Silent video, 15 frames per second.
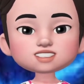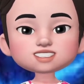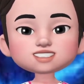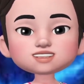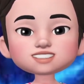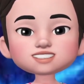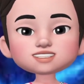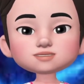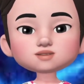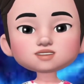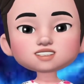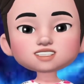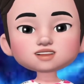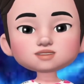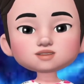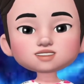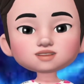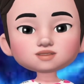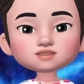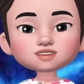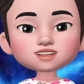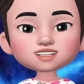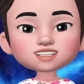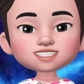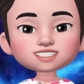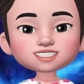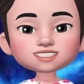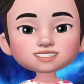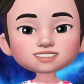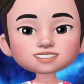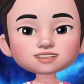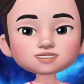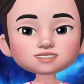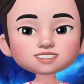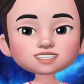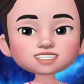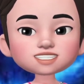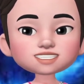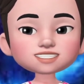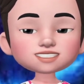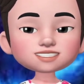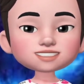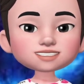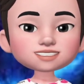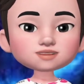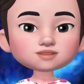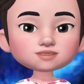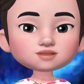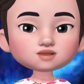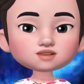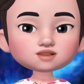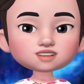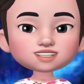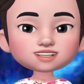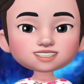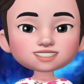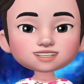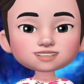Ketika bulan Ramadan berakhir, tibalah hari raya Idul Fitri